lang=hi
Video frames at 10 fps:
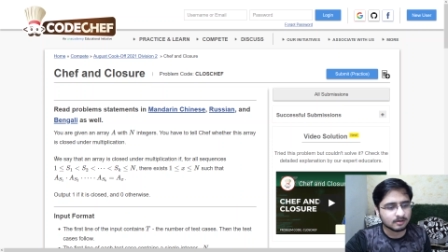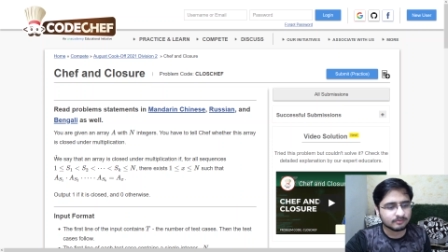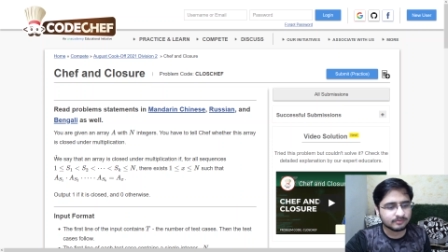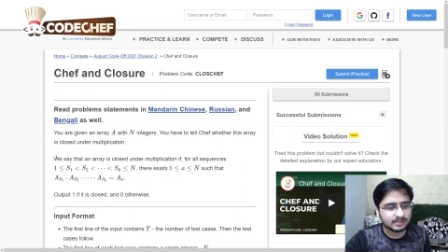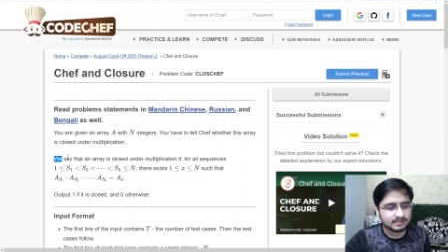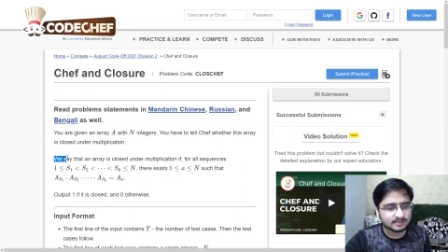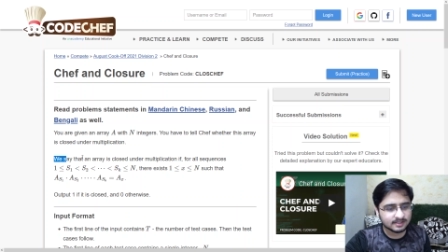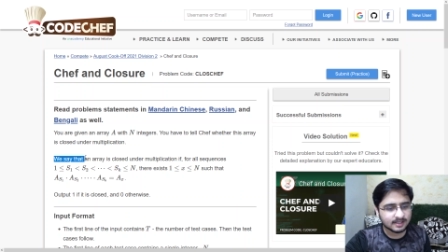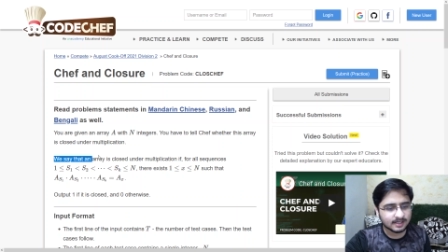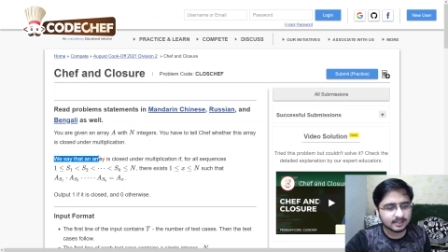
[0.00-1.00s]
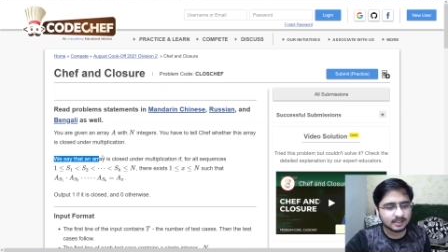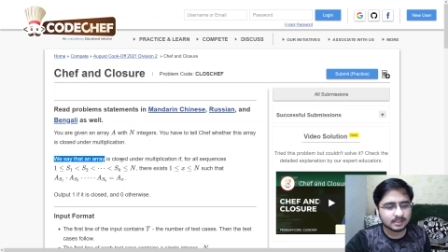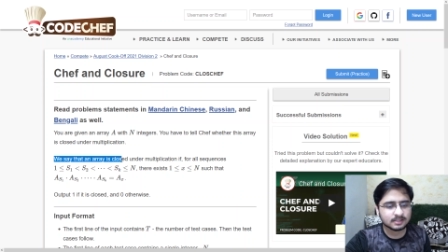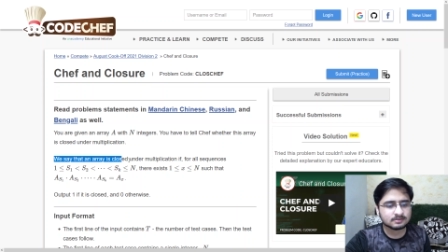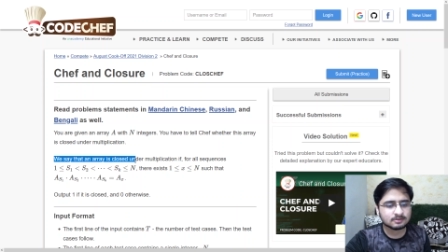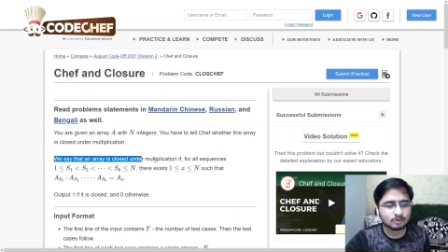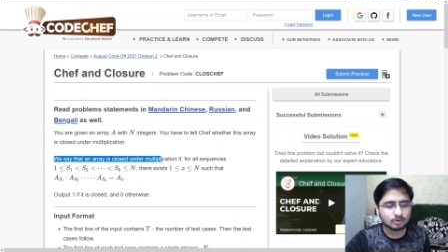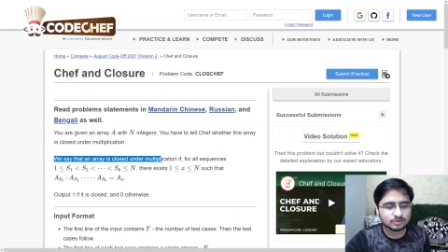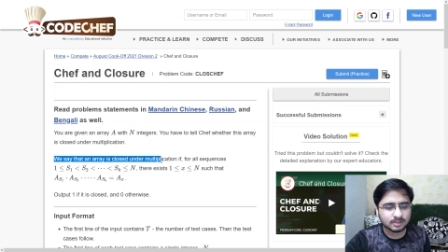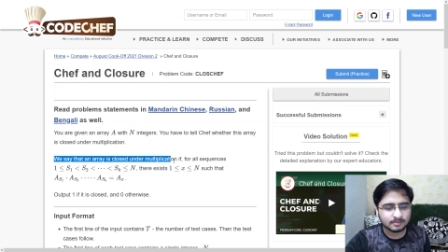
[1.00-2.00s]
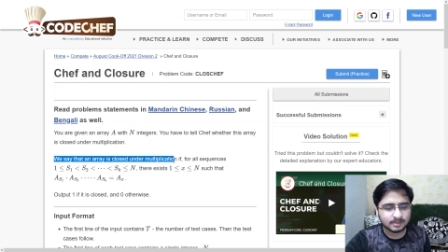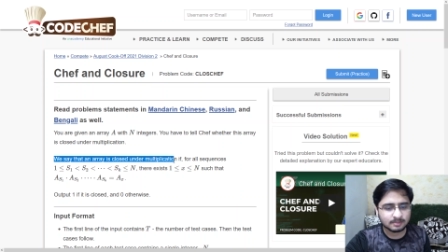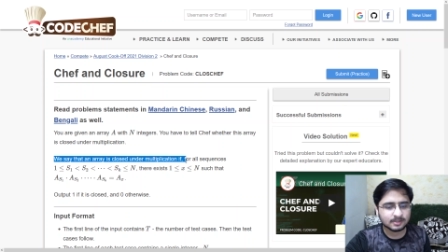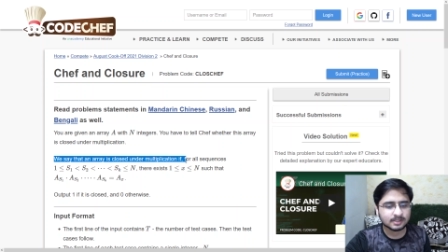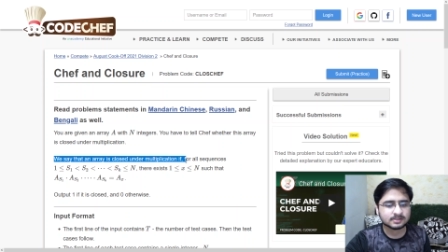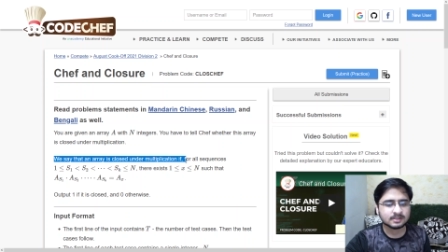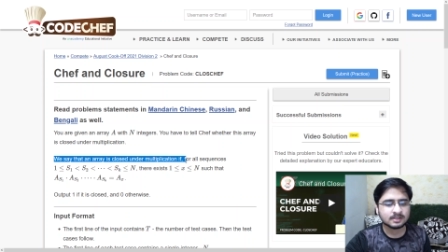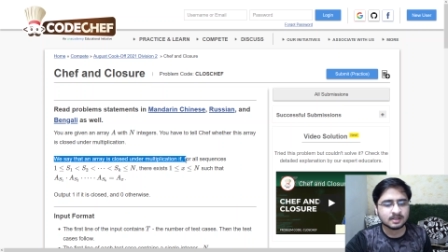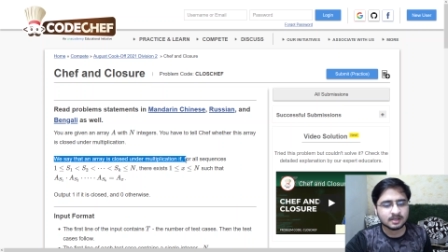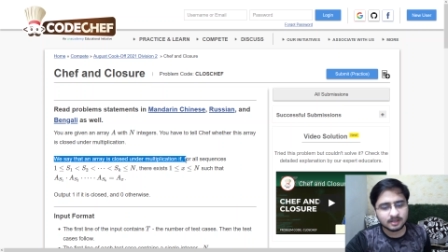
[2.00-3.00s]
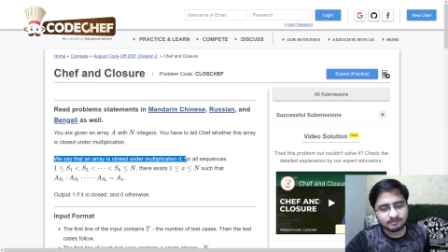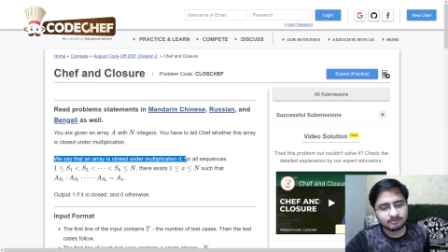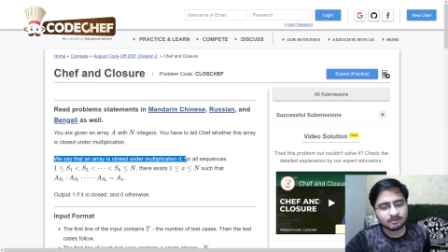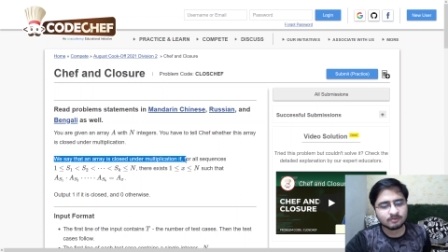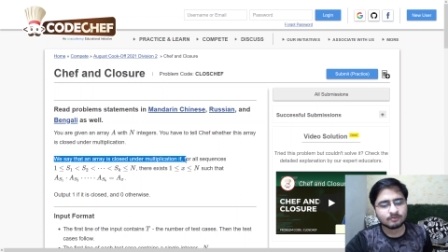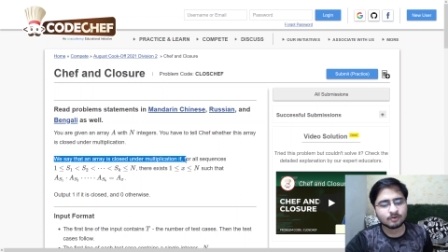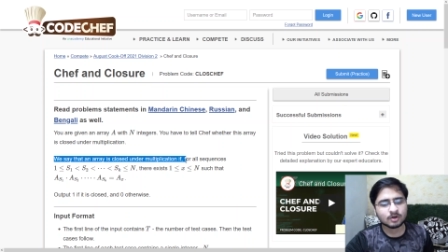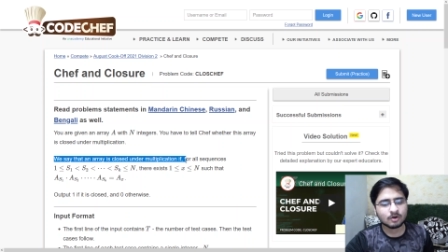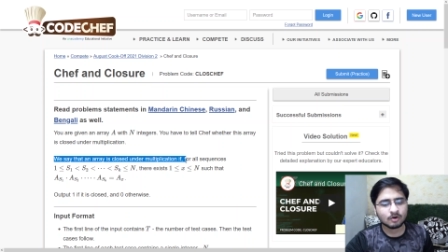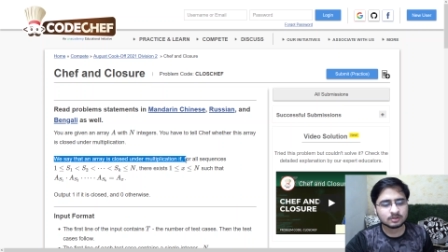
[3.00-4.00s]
वी से दैट एन एरे इज क्लोज अंडर मल्टीप्लीकेशन इफ फॉर ऑल